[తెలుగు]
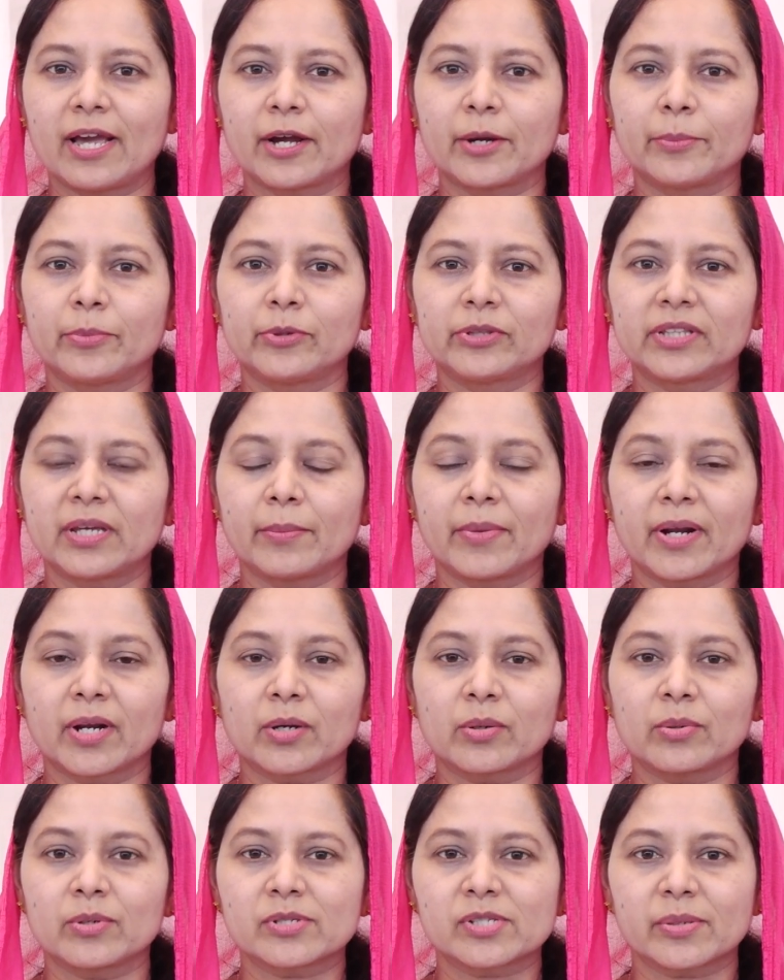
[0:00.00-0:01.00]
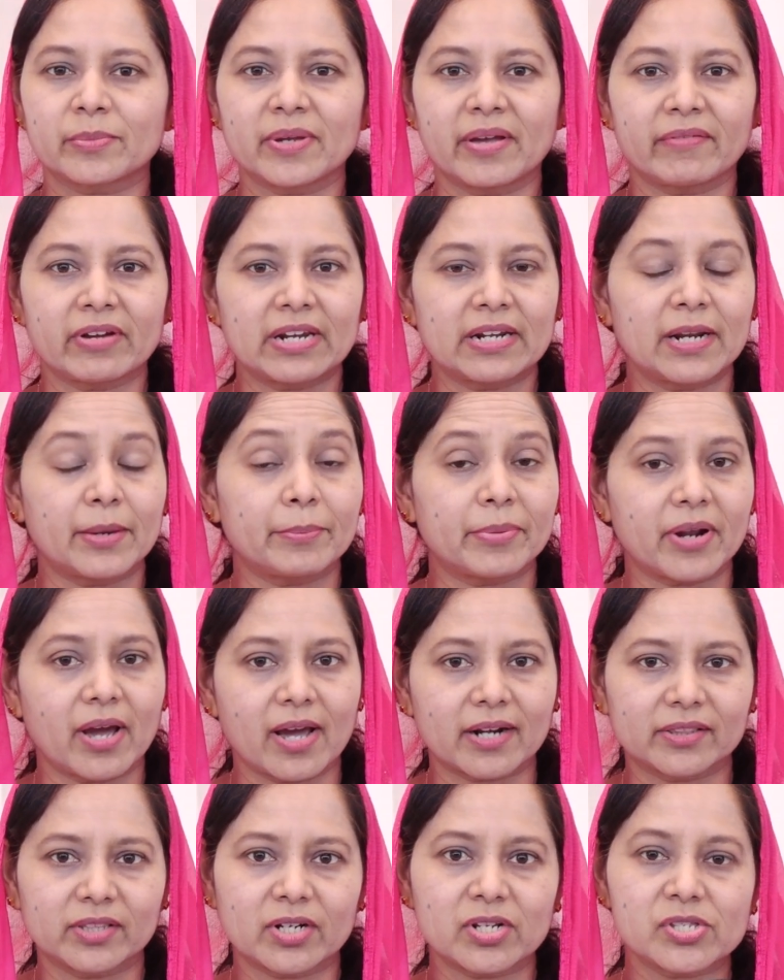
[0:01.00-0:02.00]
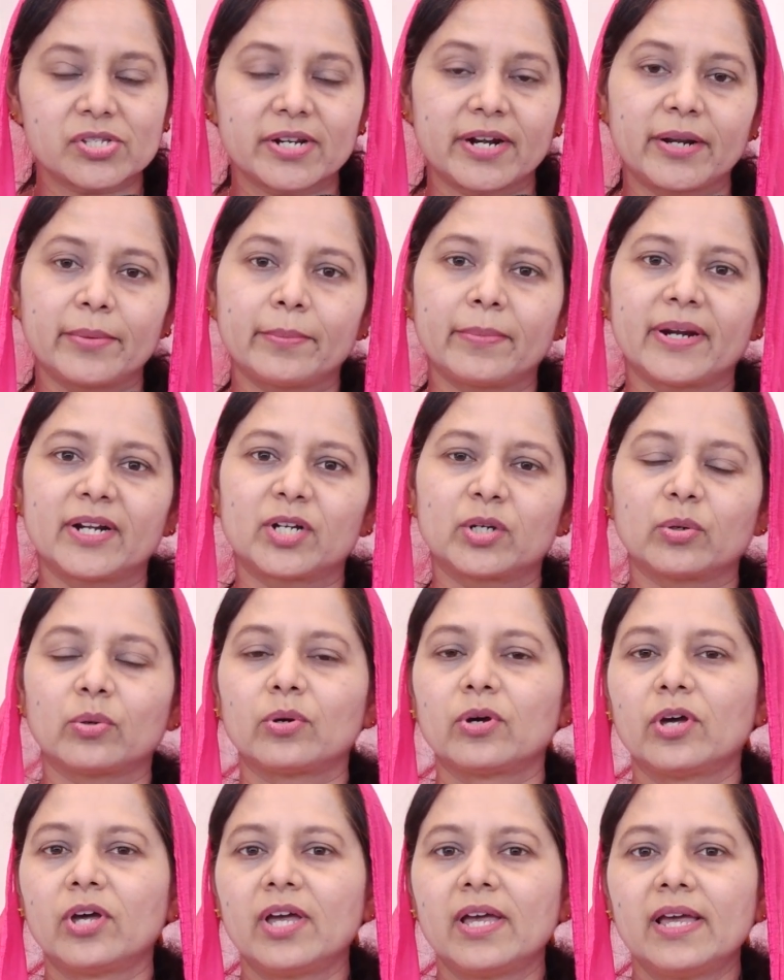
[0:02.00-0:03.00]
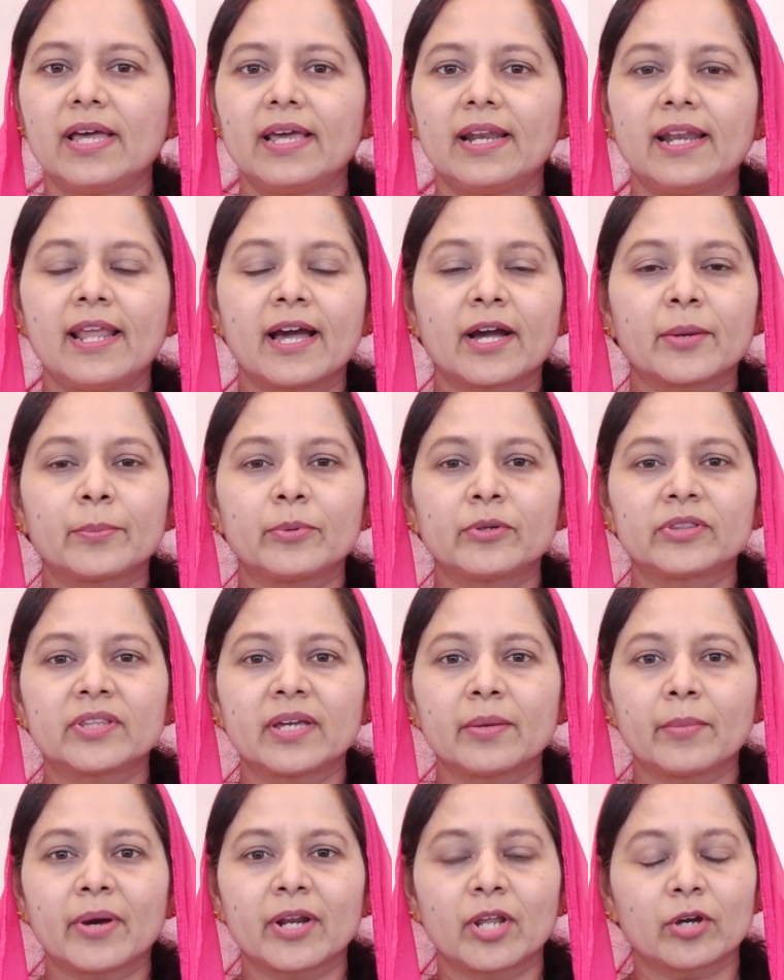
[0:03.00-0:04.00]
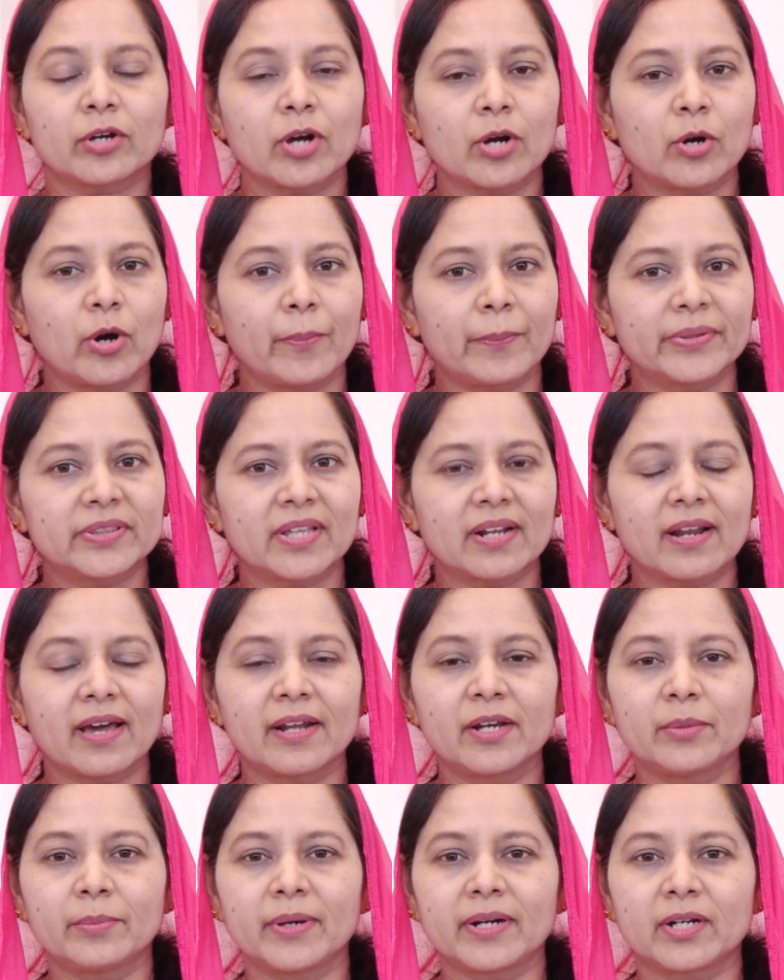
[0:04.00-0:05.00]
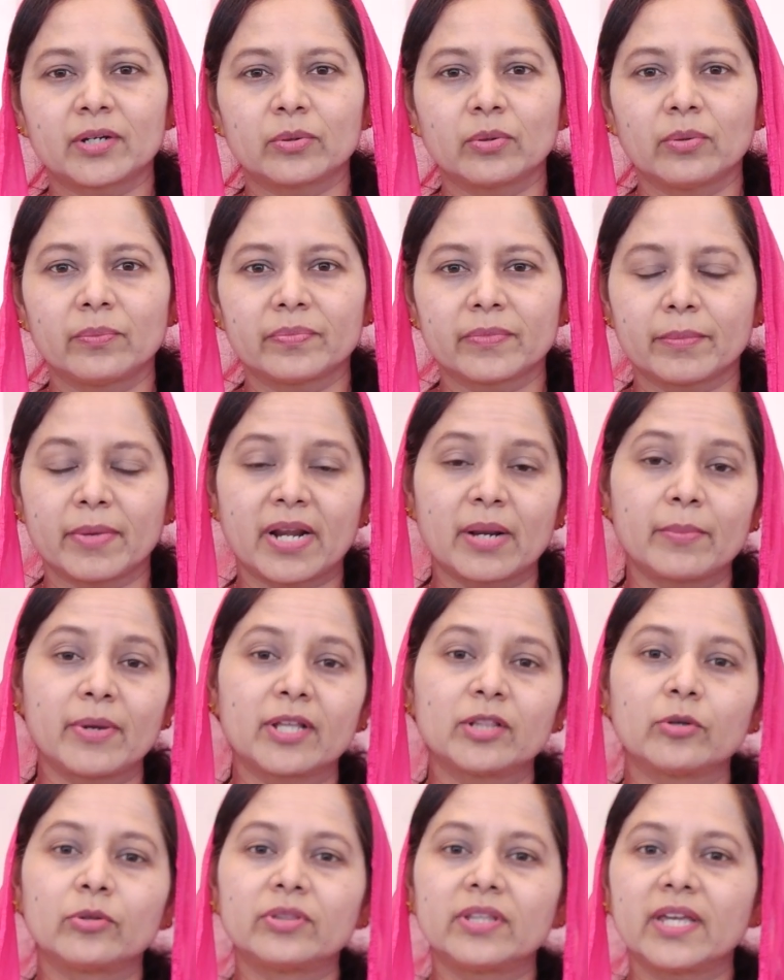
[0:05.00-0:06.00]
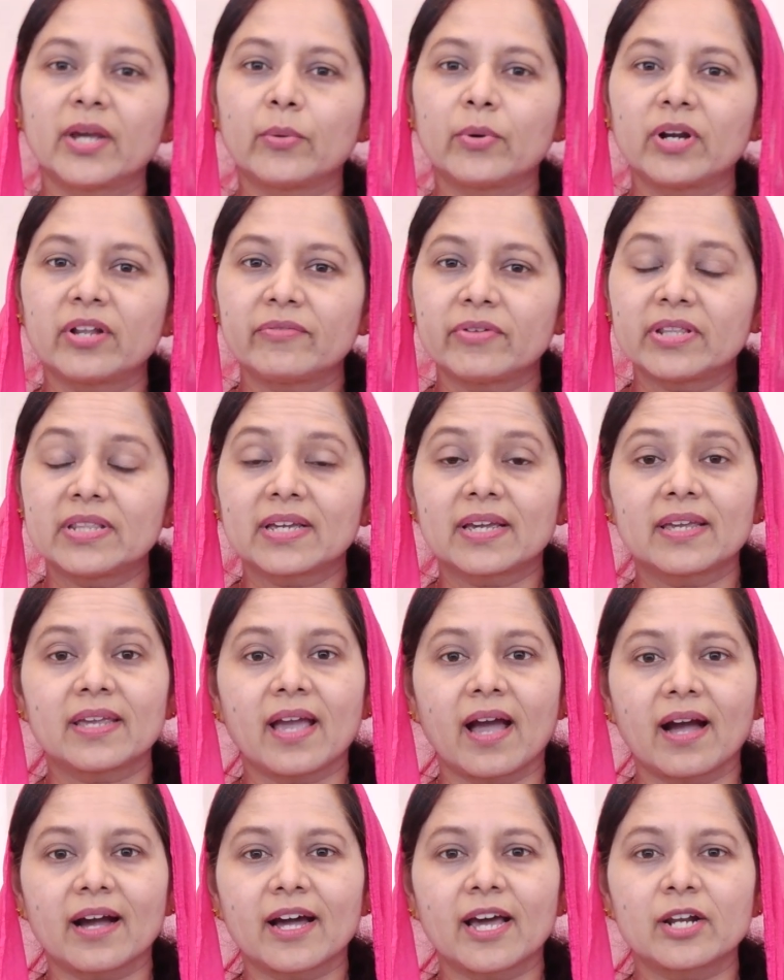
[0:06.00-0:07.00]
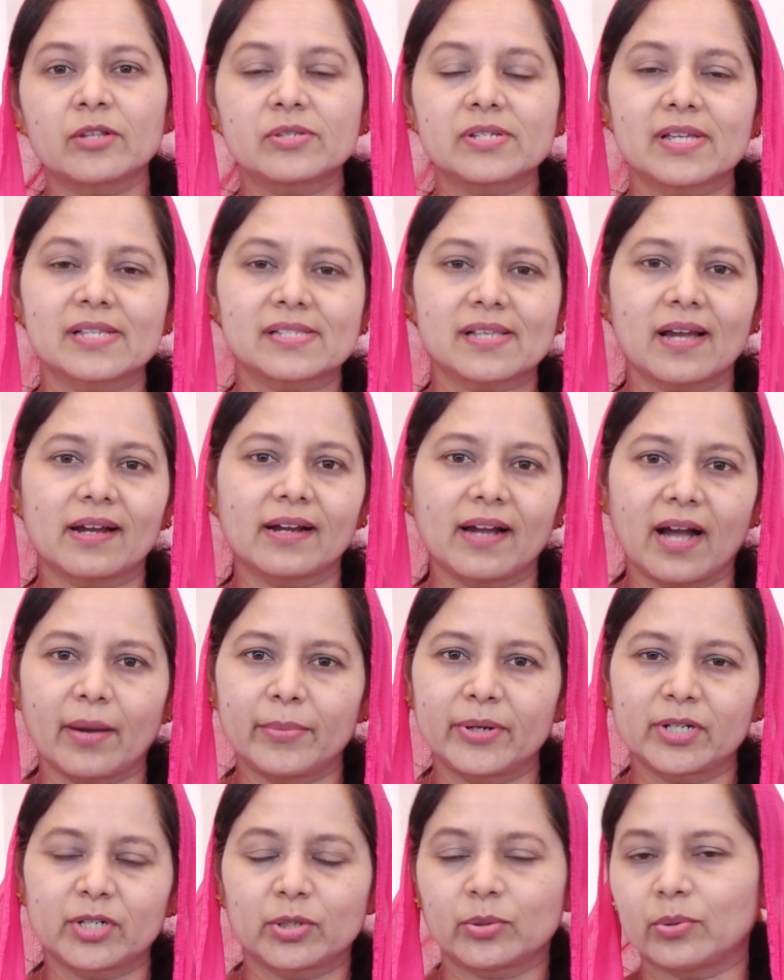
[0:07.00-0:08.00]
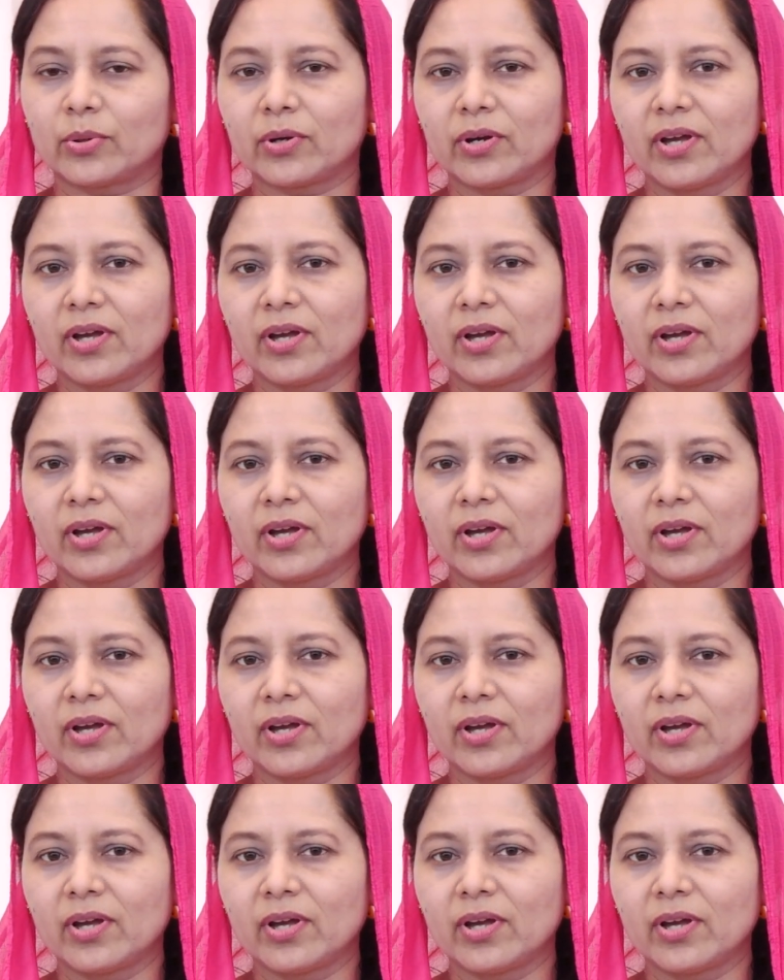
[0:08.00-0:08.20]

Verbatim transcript: లేకపోతే మన కోసం ఎవరైనా ప్రార్థన చేయడం బట్టో లేకపోతే మన యొక్క గొప్పతనాన్ని బట్టో మనమేదో దేవుణ్ణి వెతికి యాగాలు చేశాం కాబట్టో